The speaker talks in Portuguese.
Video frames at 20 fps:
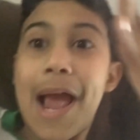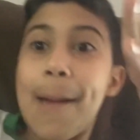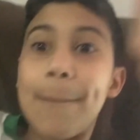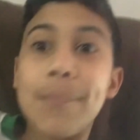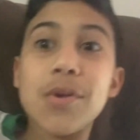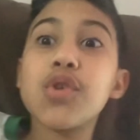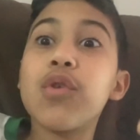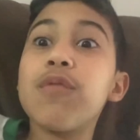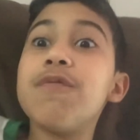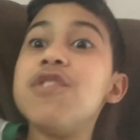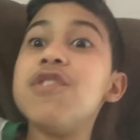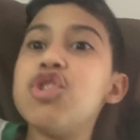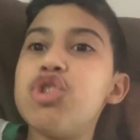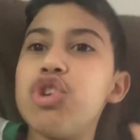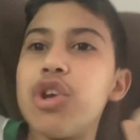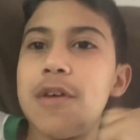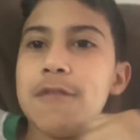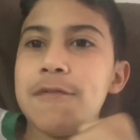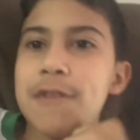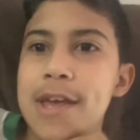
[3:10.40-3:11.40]
a pessoa fingir
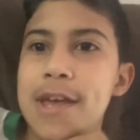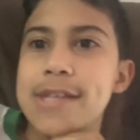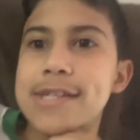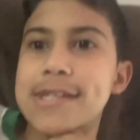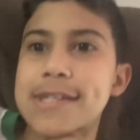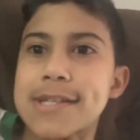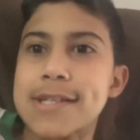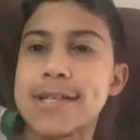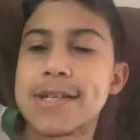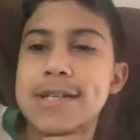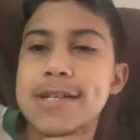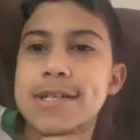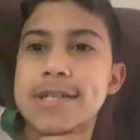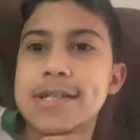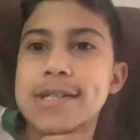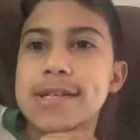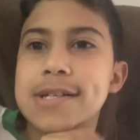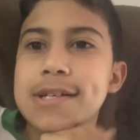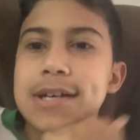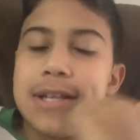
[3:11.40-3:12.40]
que fez.
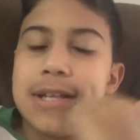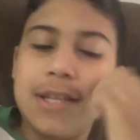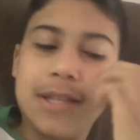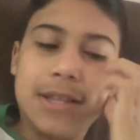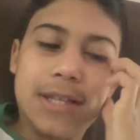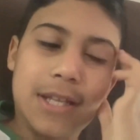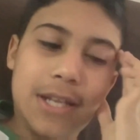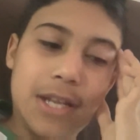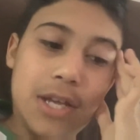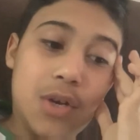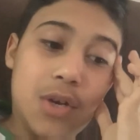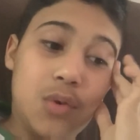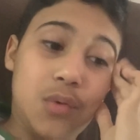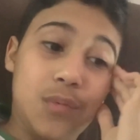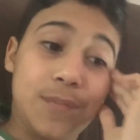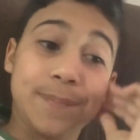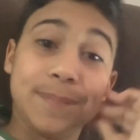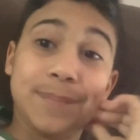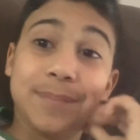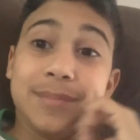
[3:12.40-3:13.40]
Entendeu?
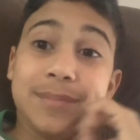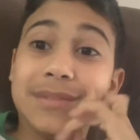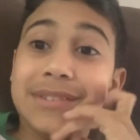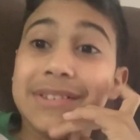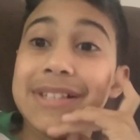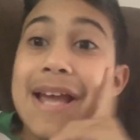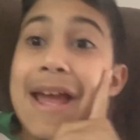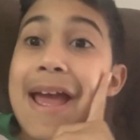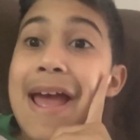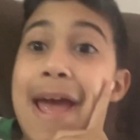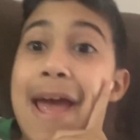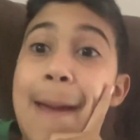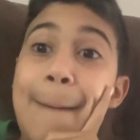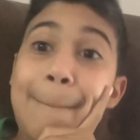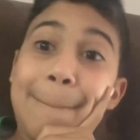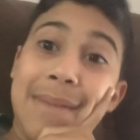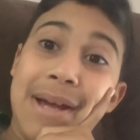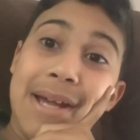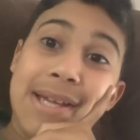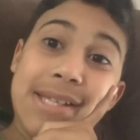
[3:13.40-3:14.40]

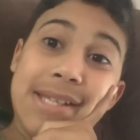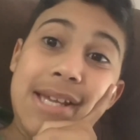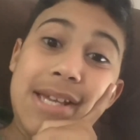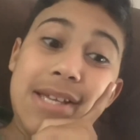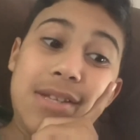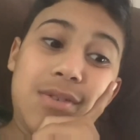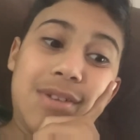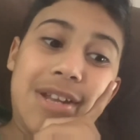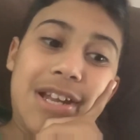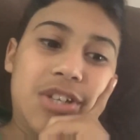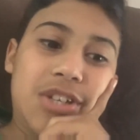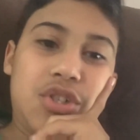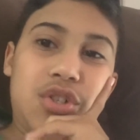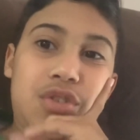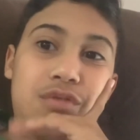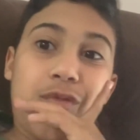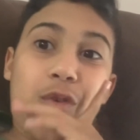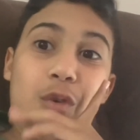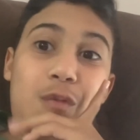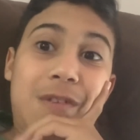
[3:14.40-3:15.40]
Mas é isso, né, gente?
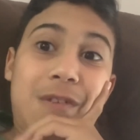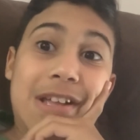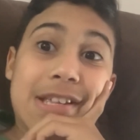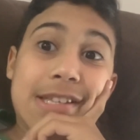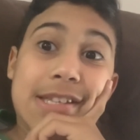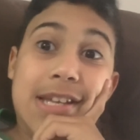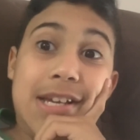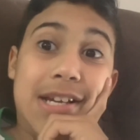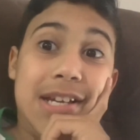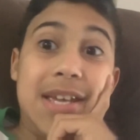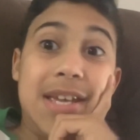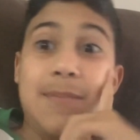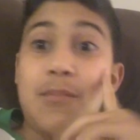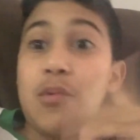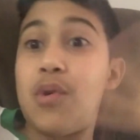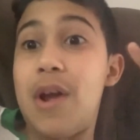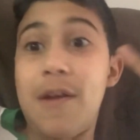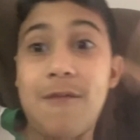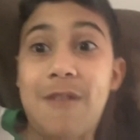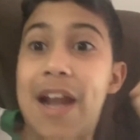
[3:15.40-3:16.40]
Vou fazer aqui
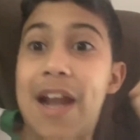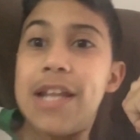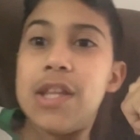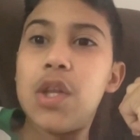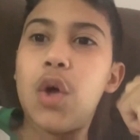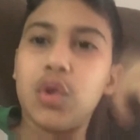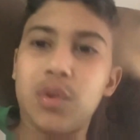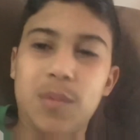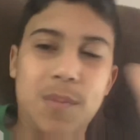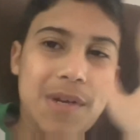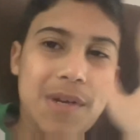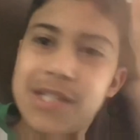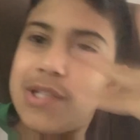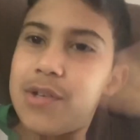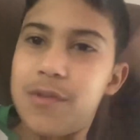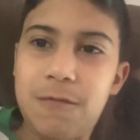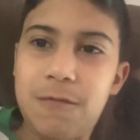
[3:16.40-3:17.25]
porque vale nota. Porque se não